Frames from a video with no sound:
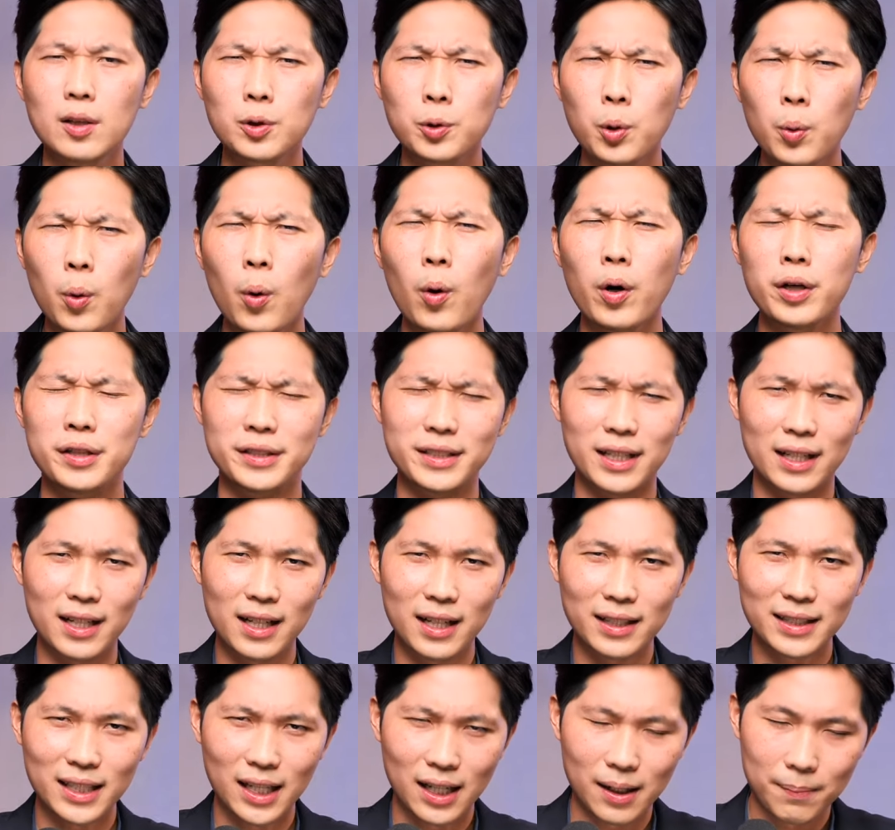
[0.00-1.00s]
ทุกคนจะเลิ
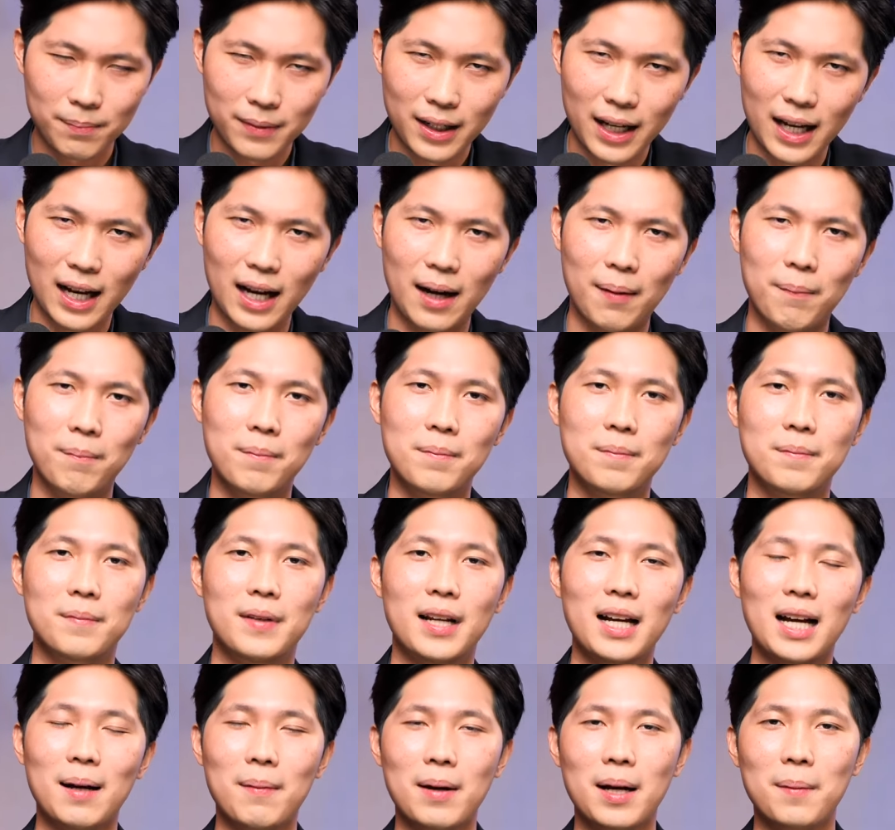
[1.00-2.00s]
กตั้งคำถาม
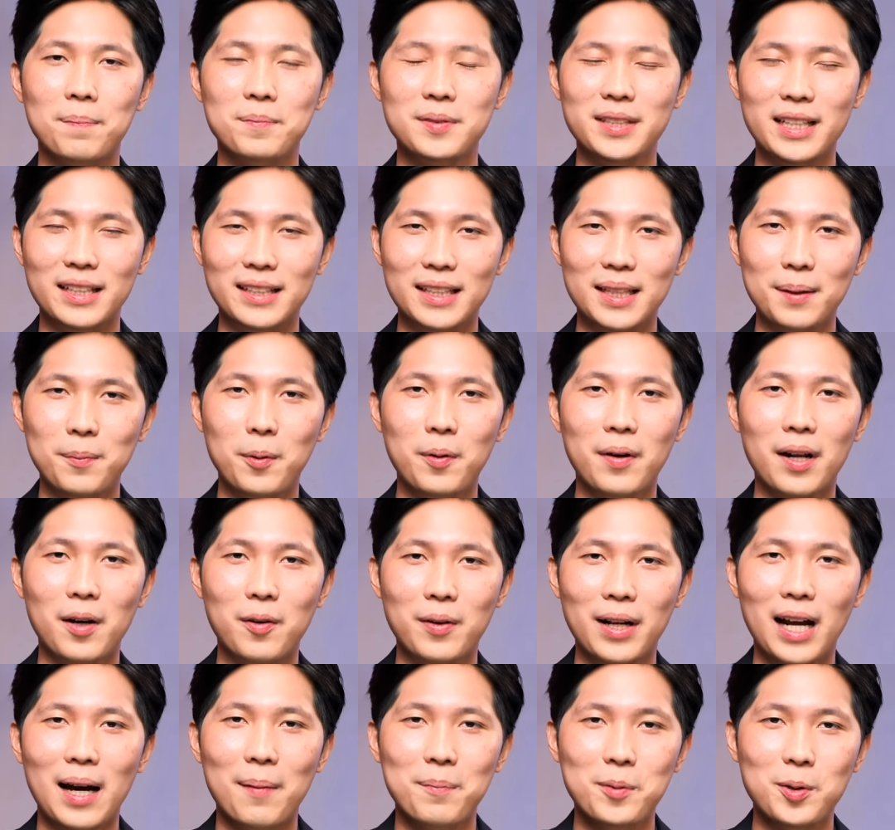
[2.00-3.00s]
นะครับกับสิ่งที่พวกเรา
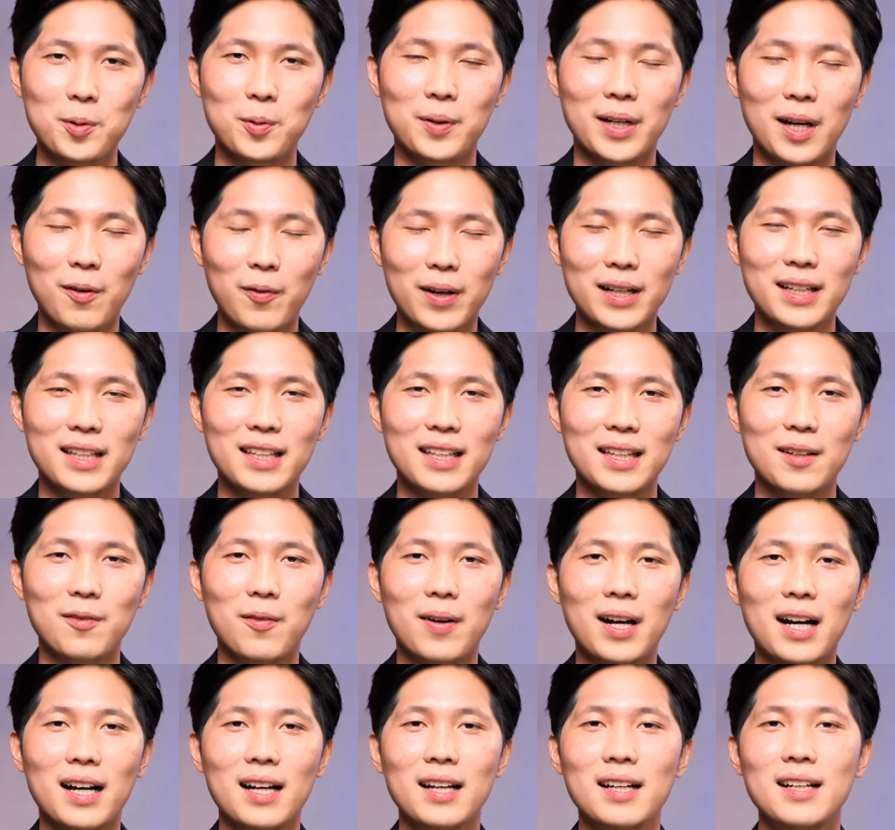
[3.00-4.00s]
ทำอยู่นะวันนี้
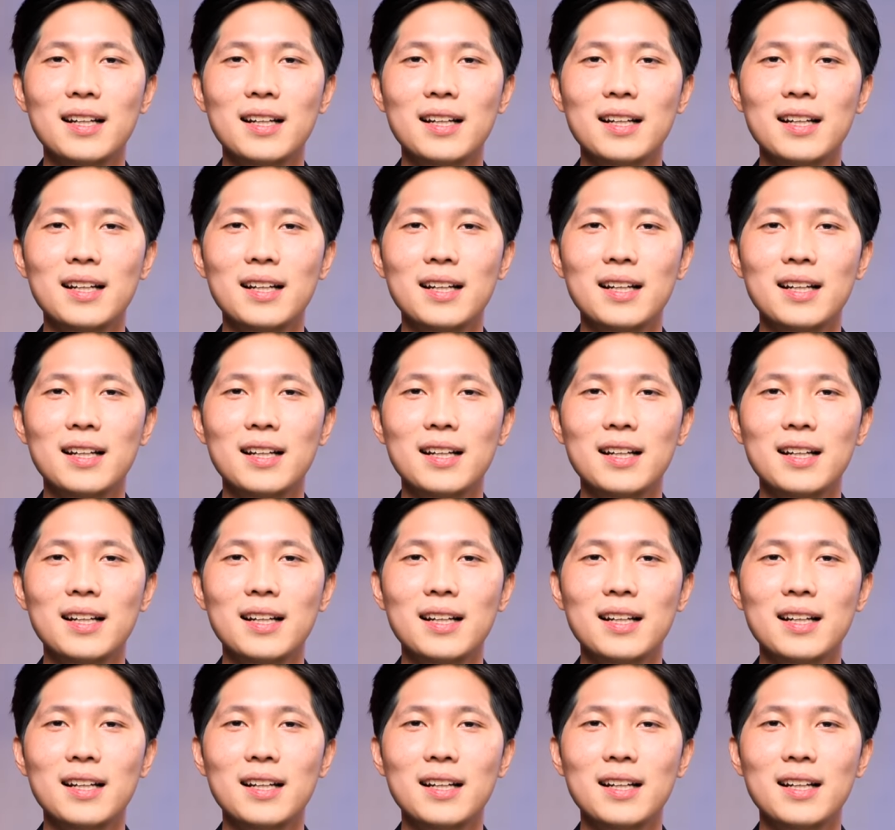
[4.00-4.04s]
ว่า